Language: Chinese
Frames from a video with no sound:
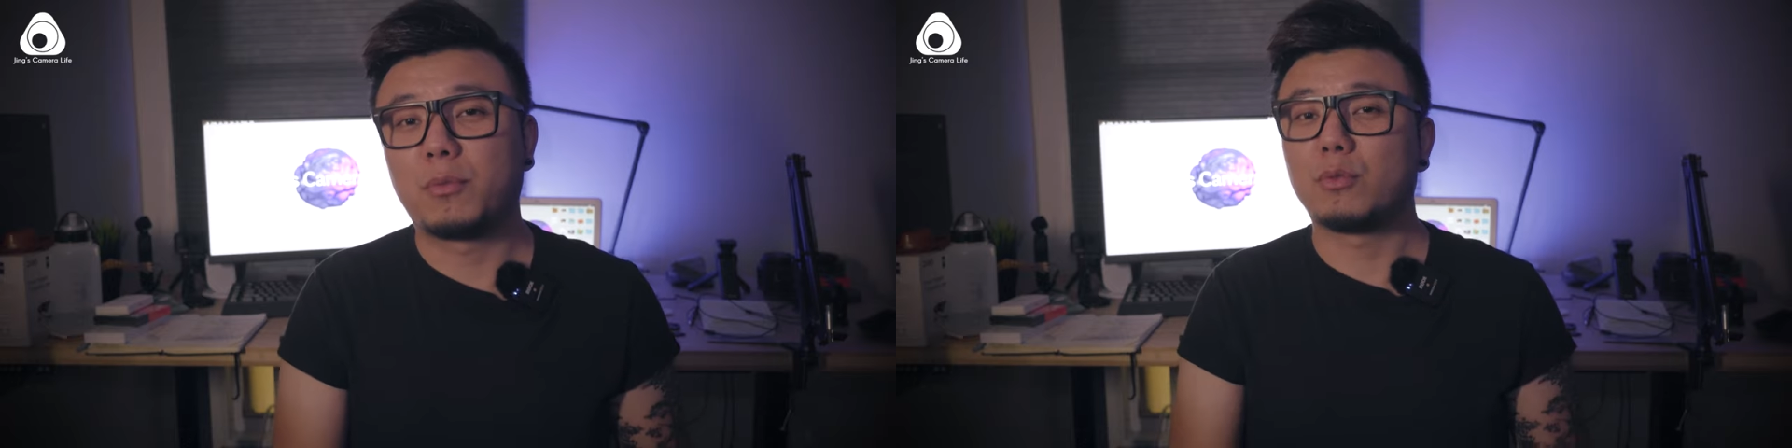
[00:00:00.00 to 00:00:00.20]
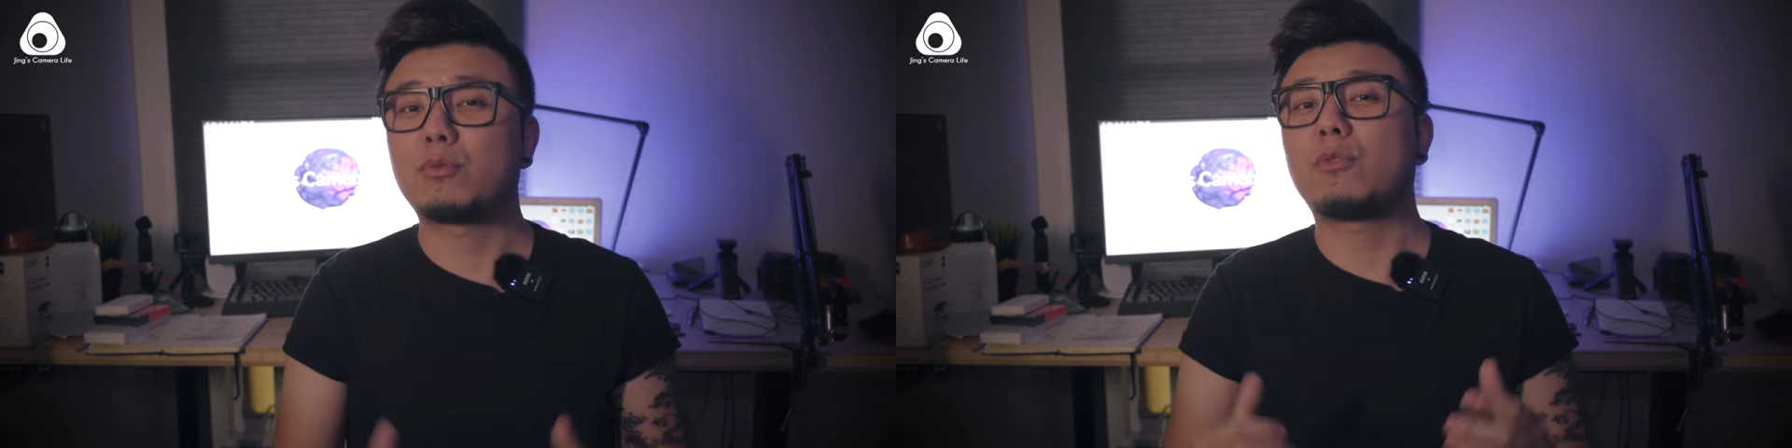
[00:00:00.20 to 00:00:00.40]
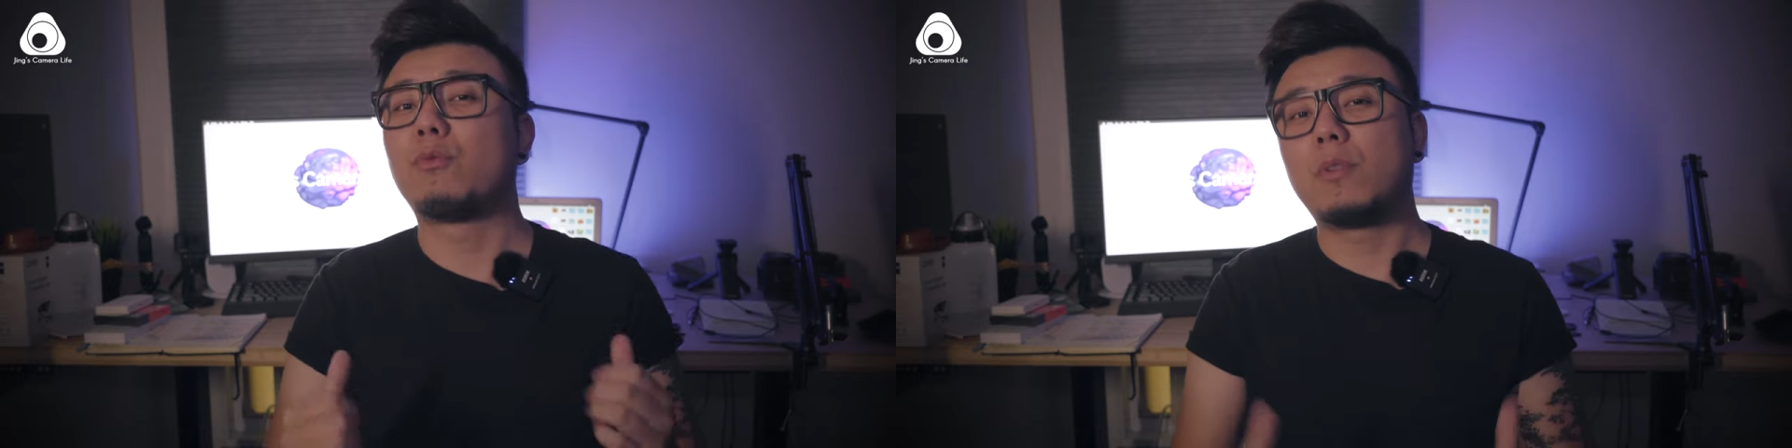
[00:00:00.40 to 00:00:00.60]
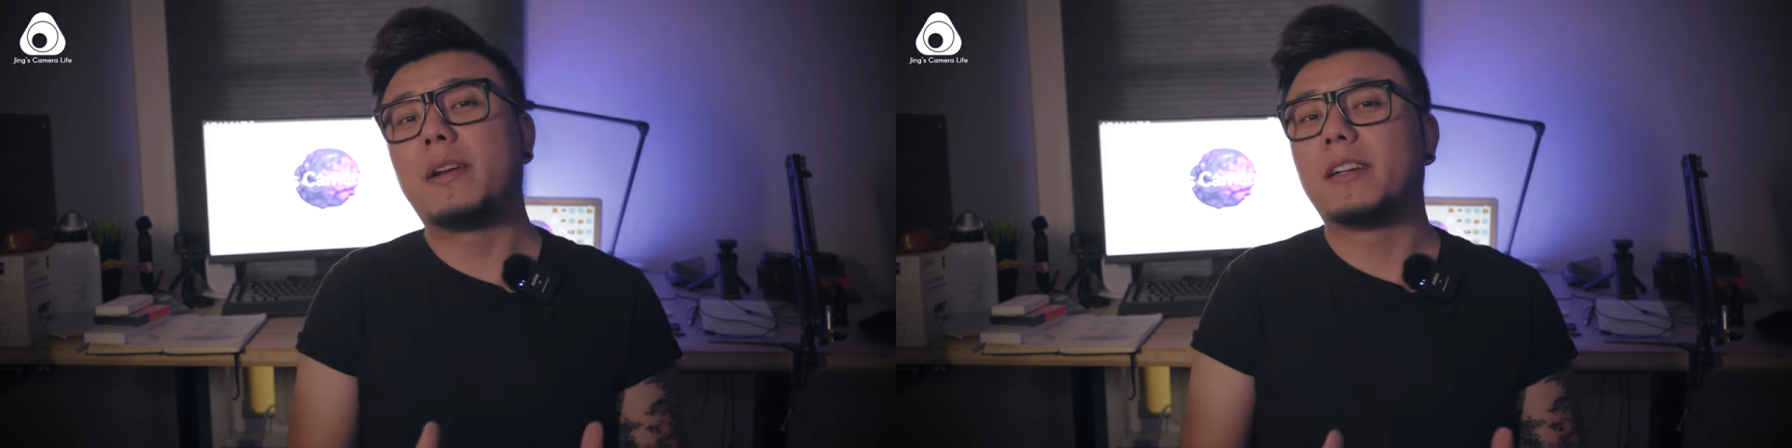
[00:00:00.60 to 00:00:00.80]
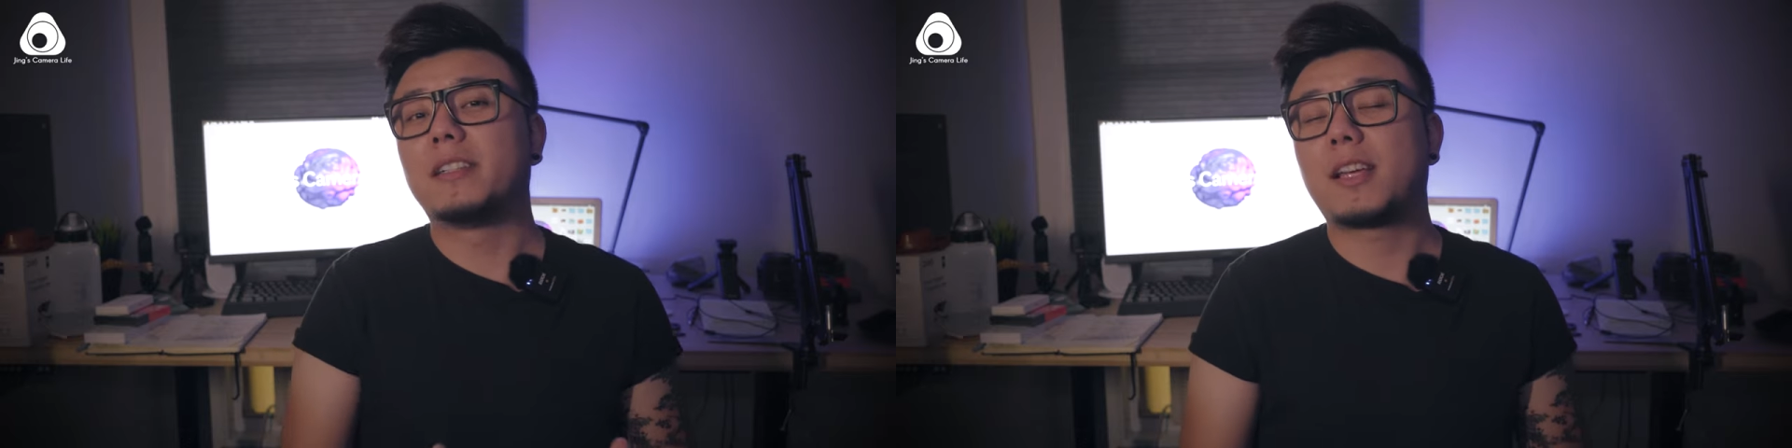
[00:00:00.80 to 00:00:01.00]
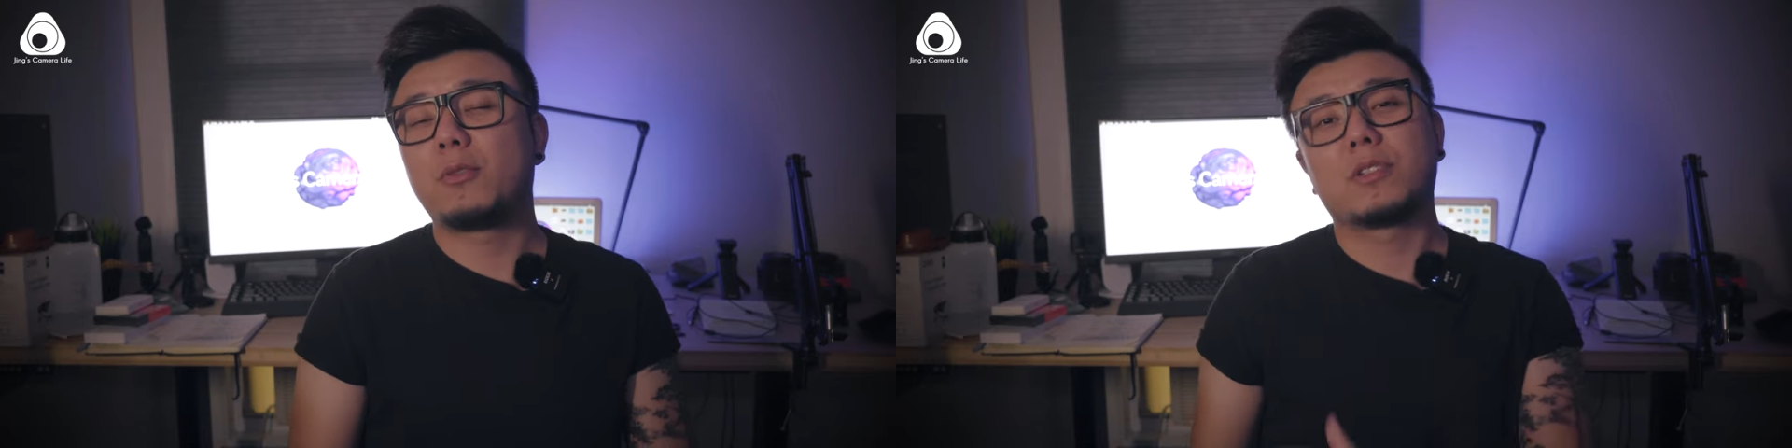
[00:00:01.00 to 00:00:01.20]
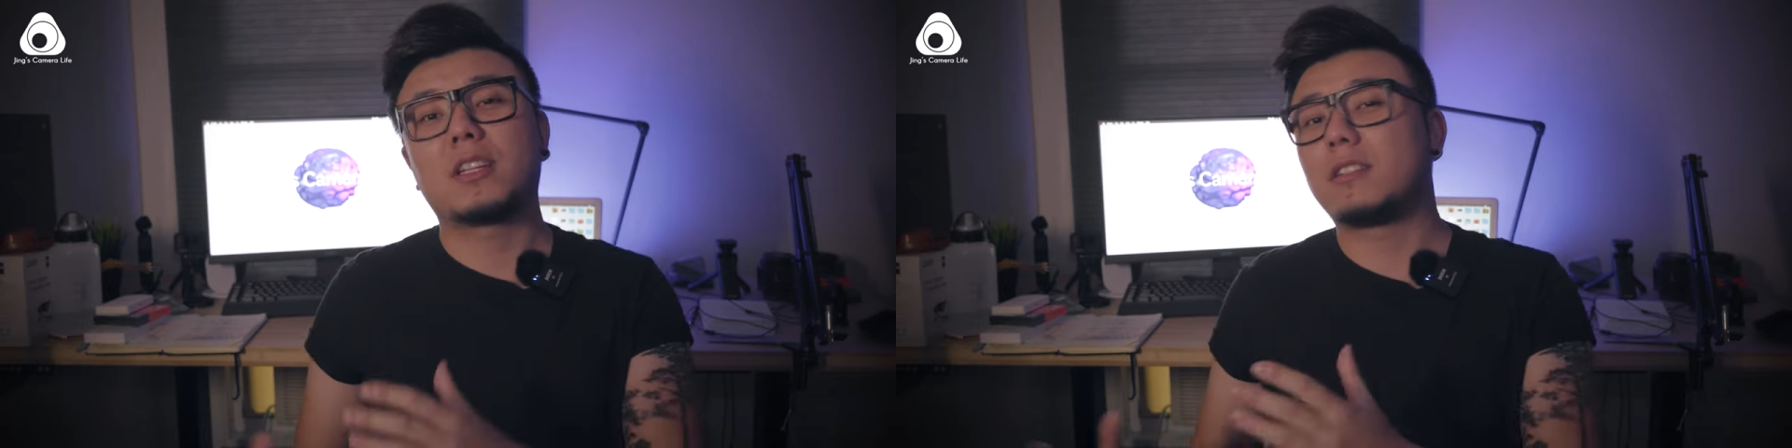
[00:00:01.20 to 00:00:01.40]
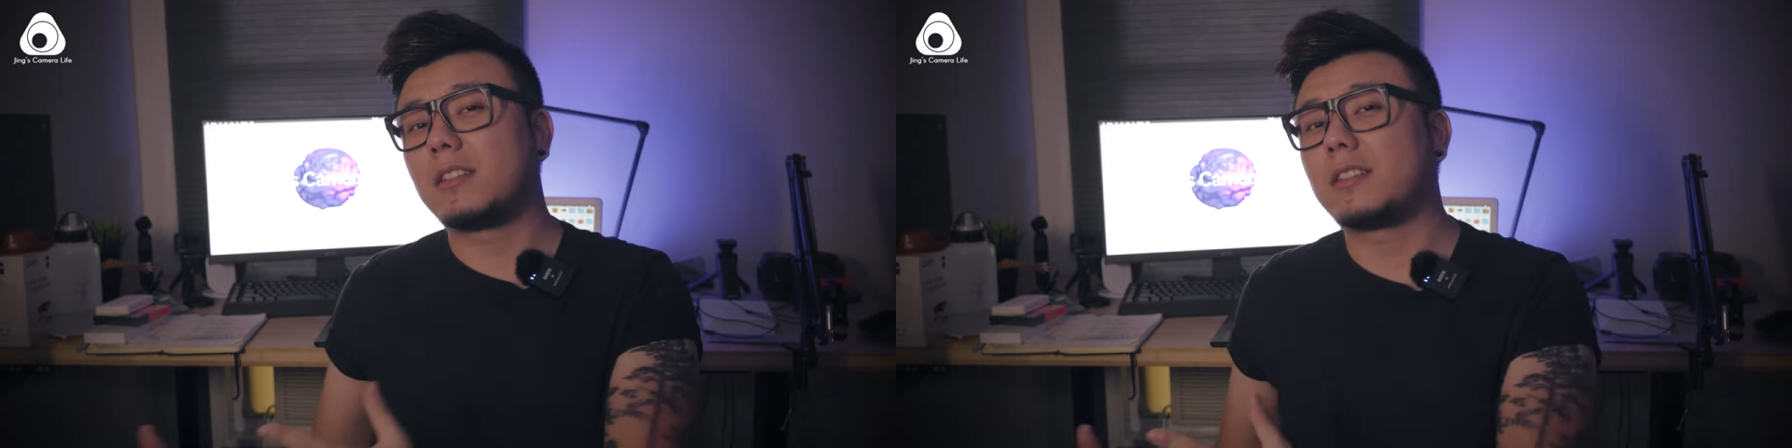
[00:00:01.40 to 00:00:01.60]
比如说我本人在用
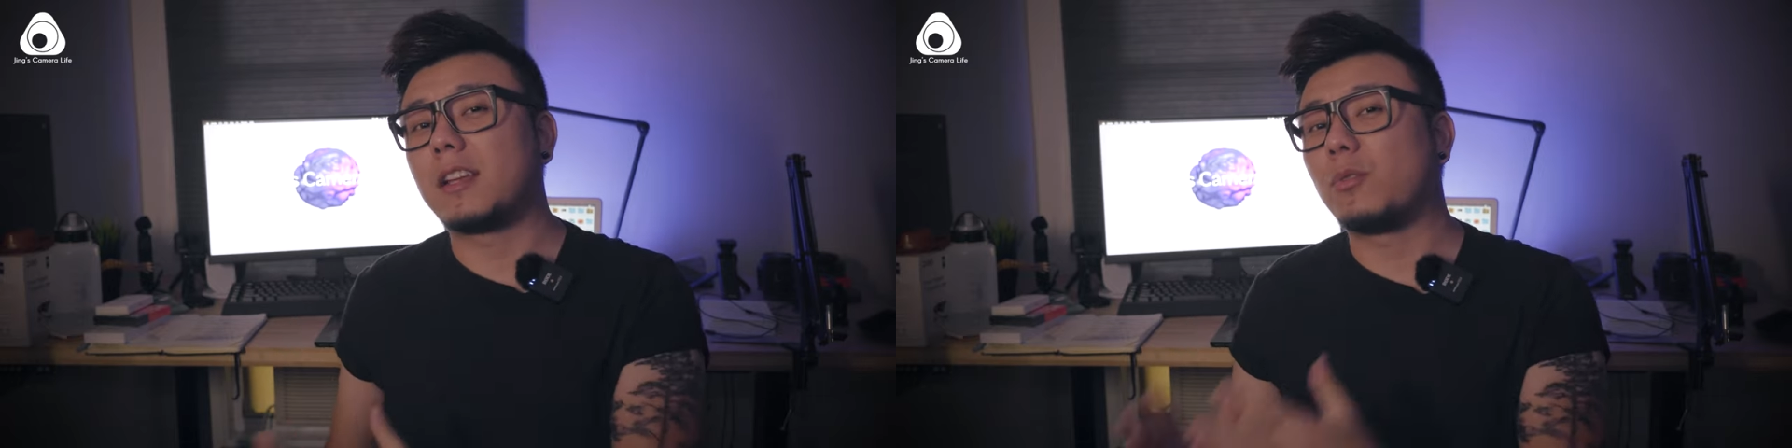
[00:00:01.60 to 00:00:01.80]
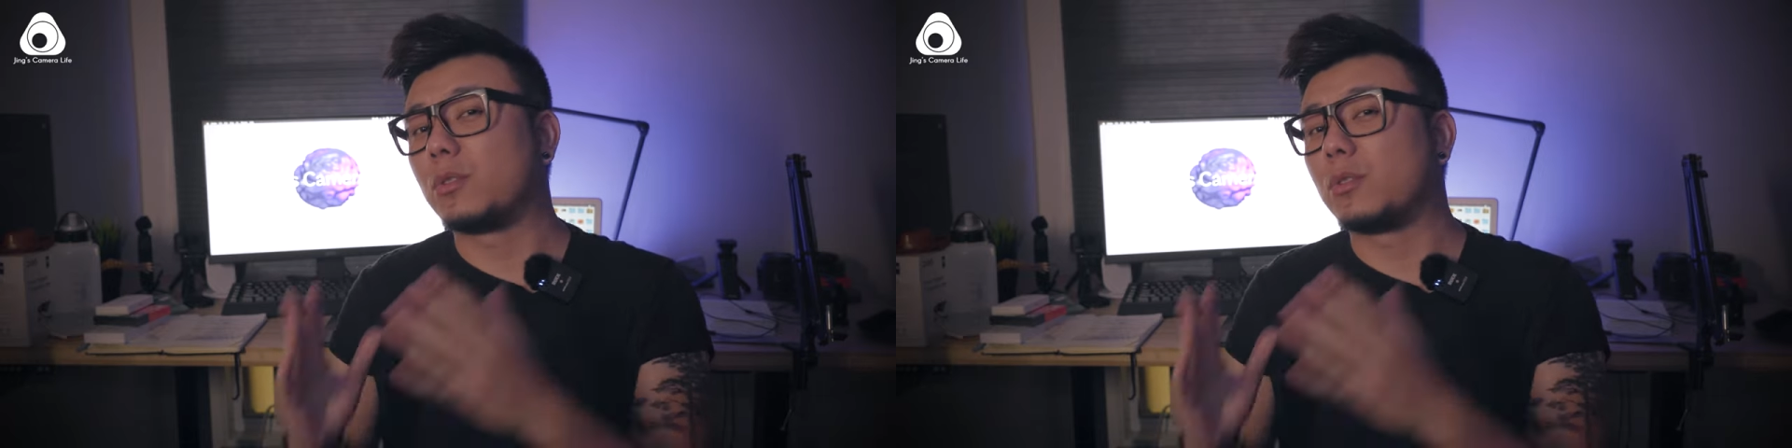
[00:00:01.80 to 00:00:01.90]
监视器之前，